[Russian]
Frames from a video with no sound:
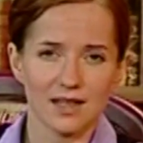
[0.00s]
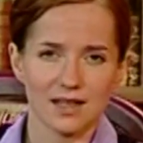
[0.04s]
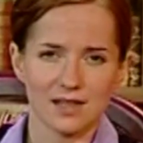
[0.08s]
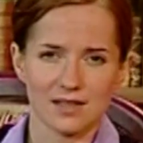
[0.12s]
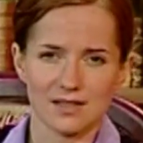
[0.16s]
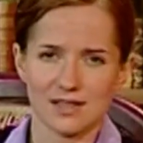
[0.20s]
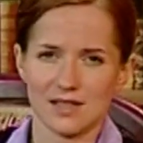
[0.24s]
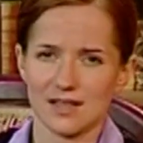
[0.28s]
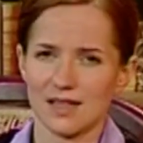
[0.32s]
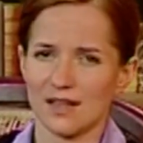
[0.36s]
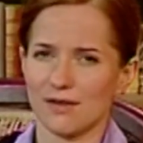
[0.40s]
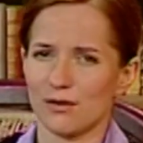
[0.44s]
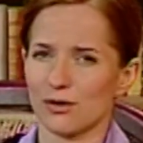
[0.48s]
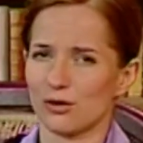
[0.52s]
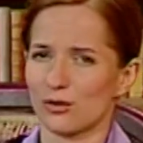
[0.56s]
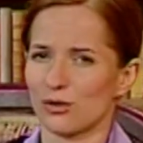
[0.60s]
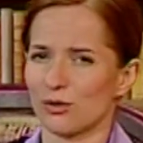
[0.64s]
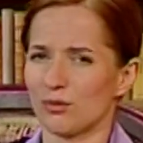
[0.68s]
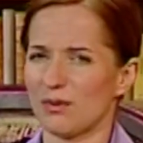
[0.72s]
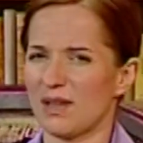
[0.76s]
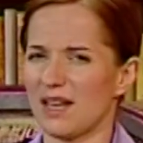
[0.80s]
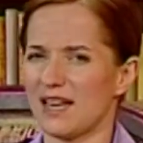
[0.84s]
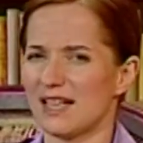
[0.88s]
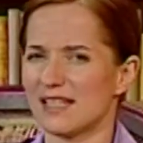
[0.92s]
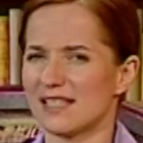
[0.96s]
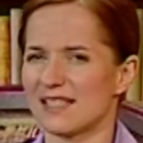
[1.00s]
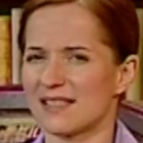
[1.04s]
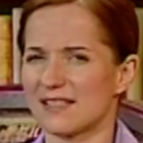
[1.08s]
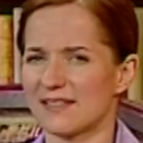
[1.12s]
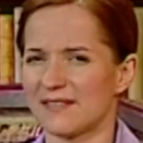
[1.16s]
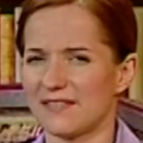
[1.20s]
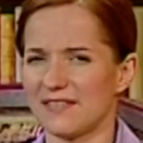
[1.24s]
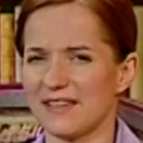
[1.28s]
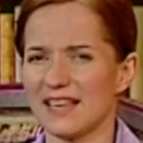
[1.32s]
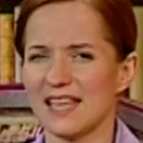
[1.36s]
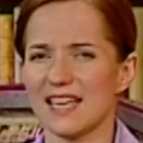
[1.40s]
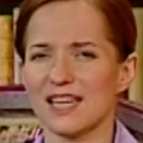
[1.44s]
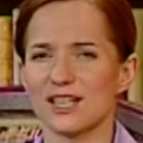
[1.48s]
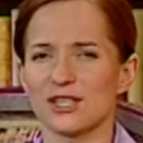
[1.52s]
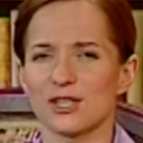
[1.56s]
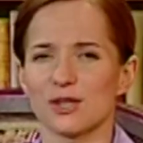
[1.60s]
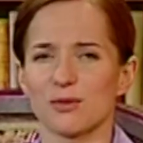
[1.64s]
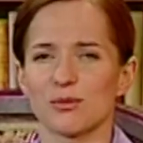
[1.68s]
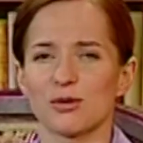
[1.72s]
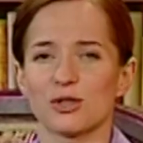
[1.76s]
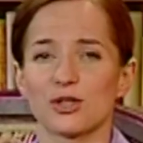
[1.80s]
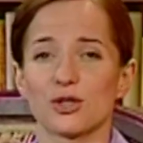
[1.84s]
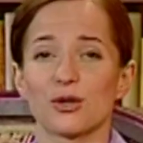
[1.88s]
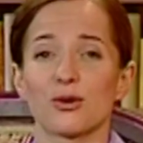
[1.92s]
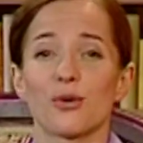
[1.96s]
деревья шумели
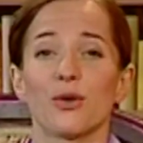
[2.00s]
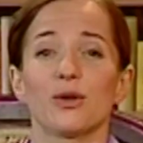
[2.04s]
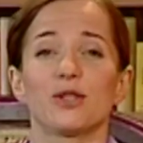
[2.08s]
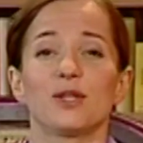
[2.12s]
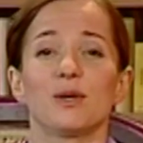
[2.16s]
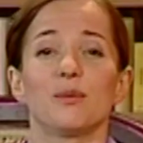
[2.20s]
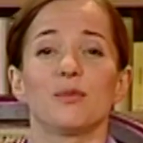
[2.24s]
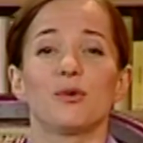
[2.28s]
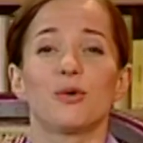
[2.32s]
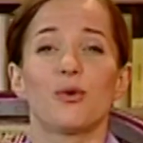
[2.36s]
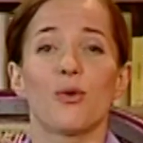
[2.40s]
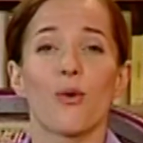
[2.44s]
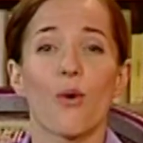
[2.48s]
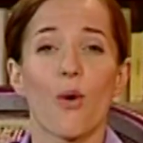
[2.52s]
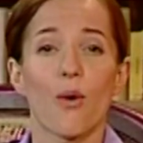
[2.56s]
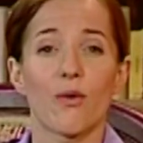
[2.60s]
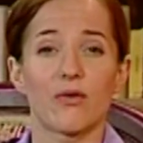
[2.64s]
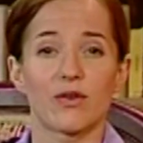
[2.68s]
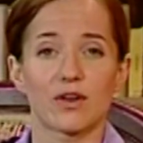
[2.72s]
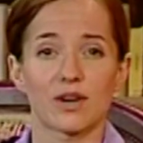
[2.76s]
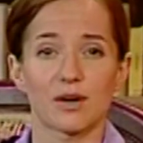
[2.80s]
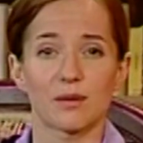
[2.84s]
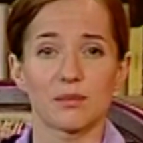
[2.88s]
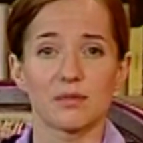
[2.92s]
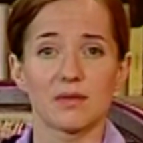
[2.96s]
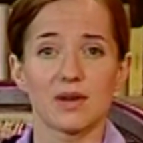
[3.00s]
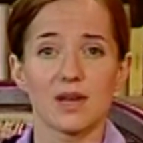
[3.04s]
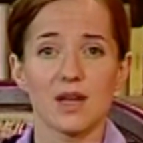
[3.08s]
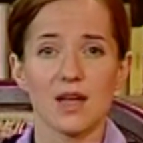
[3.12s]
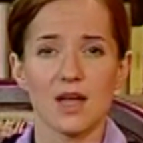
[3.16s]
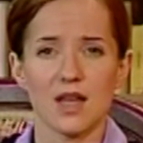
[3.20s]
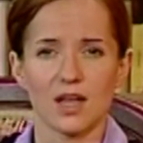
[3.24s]
свежим широким говором,